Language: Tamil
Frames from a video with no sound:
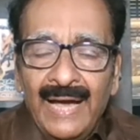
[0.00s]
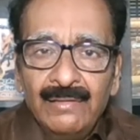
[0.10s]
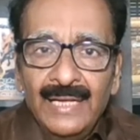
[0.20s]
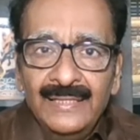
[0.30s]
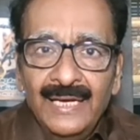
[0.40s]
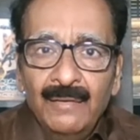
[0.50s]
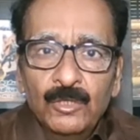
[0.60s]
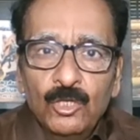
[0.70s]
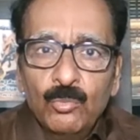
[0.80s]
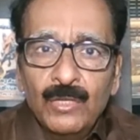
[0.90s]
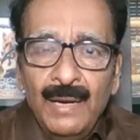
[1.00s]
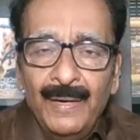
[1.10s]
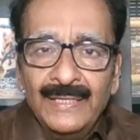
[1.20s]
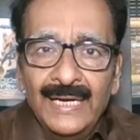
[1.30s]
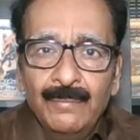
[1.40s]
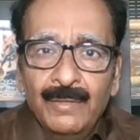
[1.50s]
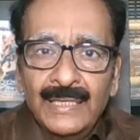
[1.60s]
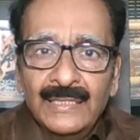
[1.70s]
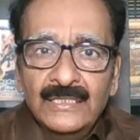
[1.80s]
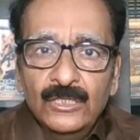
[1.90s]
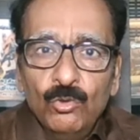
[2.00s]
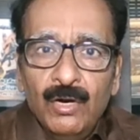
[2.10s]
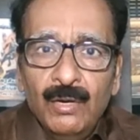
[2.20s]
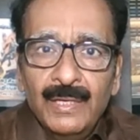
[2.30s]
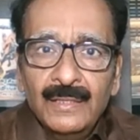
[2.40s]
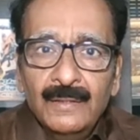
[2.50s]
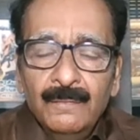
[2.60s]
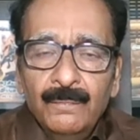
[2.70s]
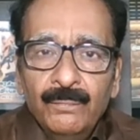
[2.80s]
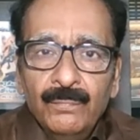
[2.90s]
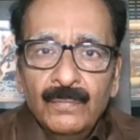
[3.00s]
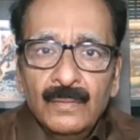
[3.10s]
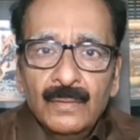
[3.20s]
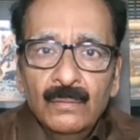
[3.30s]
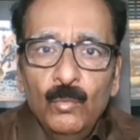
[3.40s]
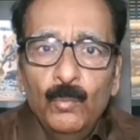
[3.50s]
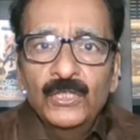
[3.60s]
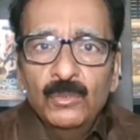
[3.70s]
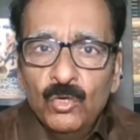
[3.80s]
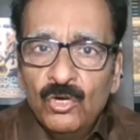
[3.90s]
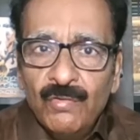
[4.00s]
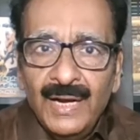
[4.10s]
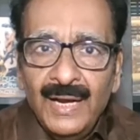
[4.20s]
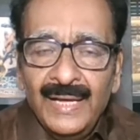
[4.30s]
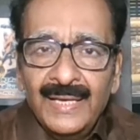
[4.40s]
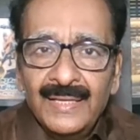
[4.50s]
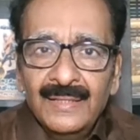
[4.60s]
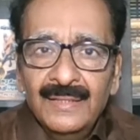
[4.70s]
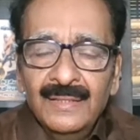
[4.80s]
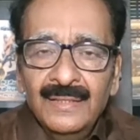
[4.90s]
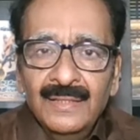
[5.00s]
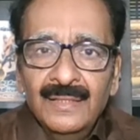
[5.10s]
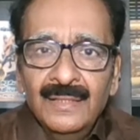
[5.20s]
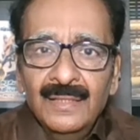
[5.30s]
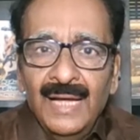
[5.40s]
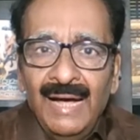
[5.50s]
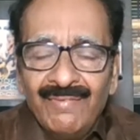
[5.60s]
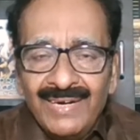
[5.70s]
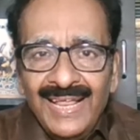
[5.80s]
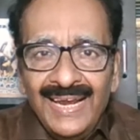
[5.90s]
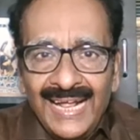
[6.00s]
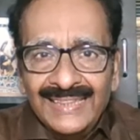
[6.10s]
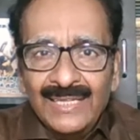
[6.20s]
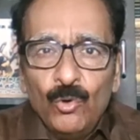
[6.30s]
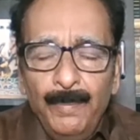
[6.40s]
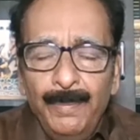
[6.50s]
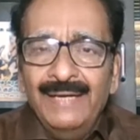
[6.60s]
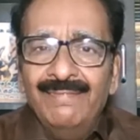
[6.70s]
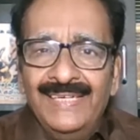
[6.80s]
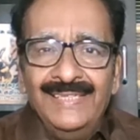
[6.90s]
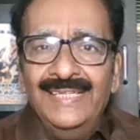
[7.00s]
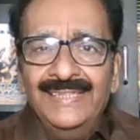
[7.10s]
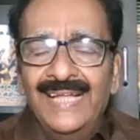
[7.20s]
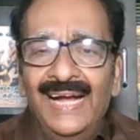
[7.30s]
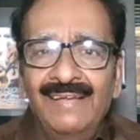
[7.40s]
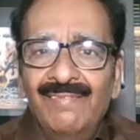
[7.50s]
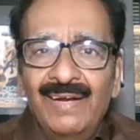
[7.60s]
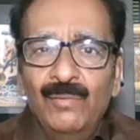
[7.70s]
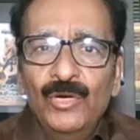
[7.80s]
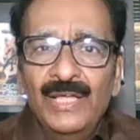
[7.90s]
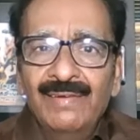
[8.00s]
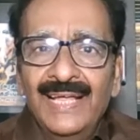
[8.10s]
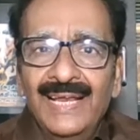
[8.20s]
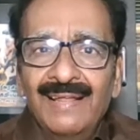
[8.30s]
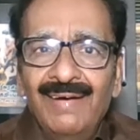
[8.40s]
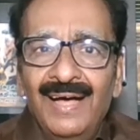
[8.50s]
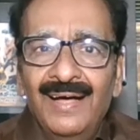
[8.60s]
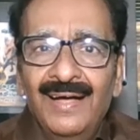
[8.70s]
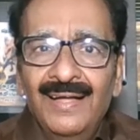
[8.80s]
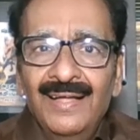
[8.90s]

ஆயிரத்தி தொள்ளாயிரத்தி எண்பத்தி ஒன்பதிலே பாட்டாளி மக்கள் கட்சி துவக்கப்பட்டது முப்பத்தி மூன்று வருடம் ஆகிறது அவர்களால் அந்த குறிப்பிட்ட வட்டத்தை தாண்டி வர முடியவில்லை அல்லவா